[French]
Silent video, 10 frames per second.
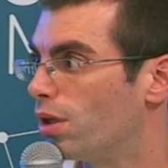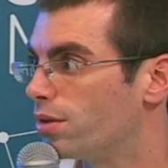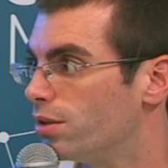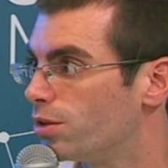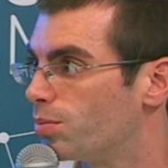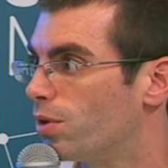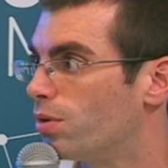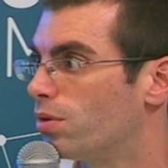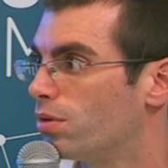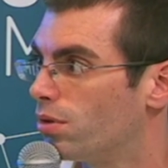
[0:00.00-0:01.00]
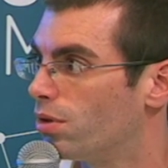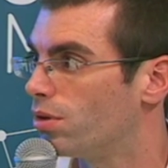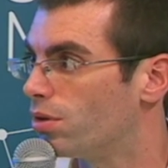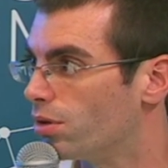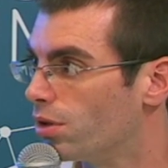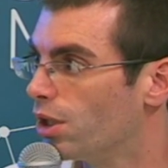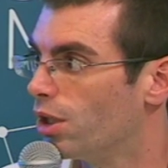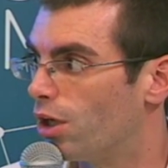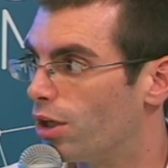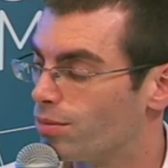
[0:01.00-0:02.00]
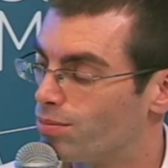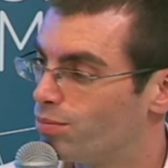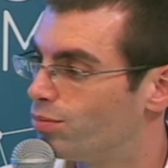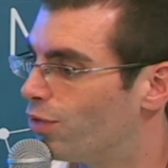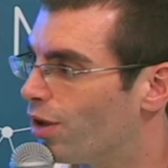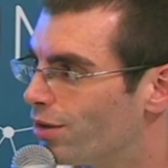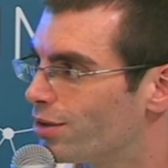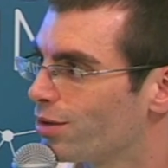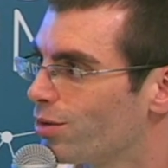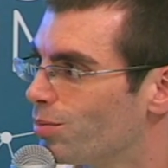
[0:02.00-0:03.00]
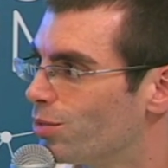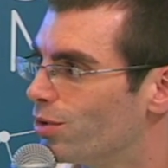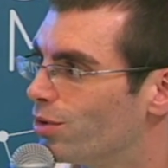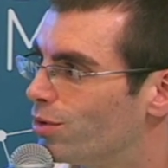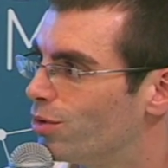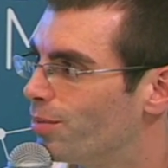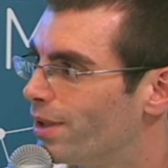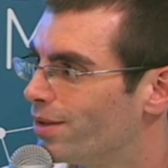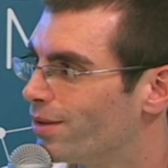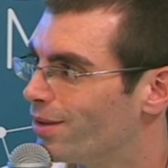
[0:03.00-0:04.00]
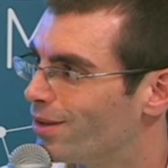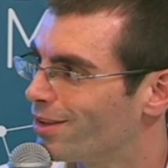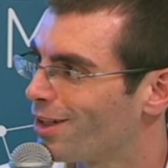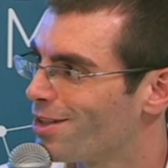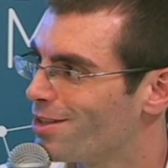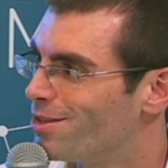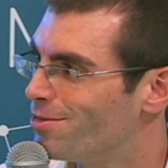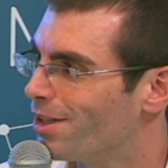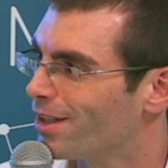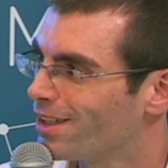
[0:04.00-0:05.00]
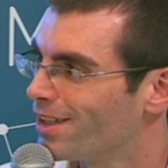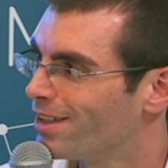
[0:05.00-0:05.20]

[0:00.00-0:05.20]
assainissement, un, voilà, un certain nombre de, domaines très divers.